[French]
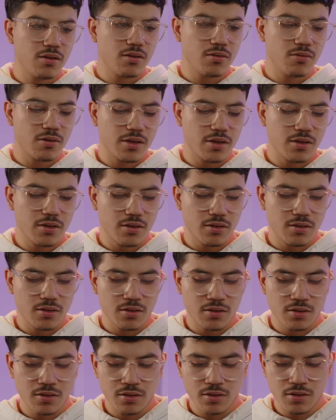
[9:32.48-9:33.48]
Ok. Tu veux
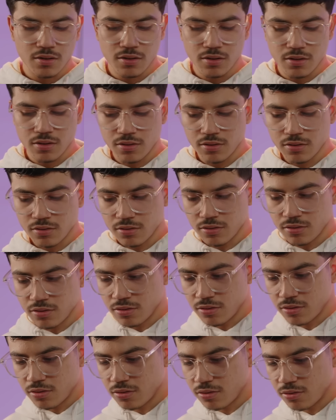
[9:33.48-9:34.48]
bien nous laisser
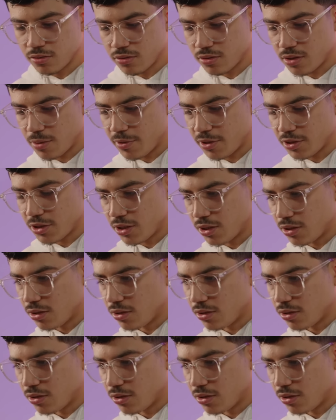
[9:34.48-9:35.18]
Ça marche.